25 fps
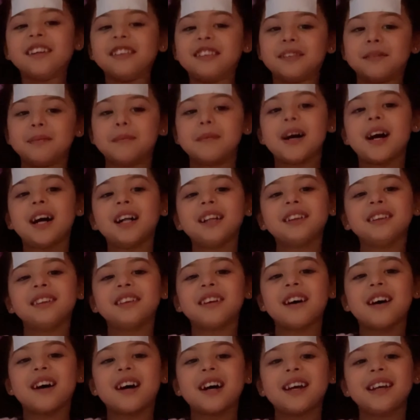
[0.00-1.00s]
small
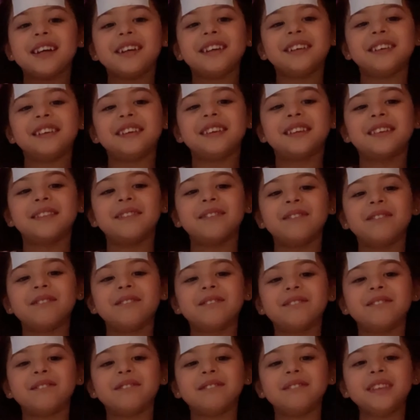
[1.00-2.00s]
toys,
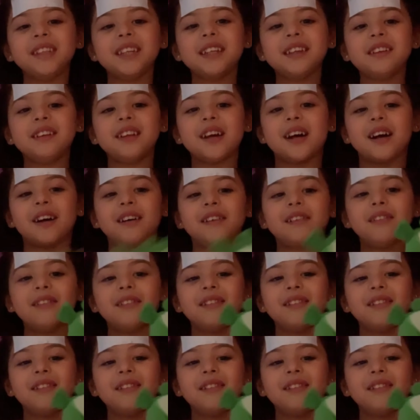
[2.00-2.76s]
you know.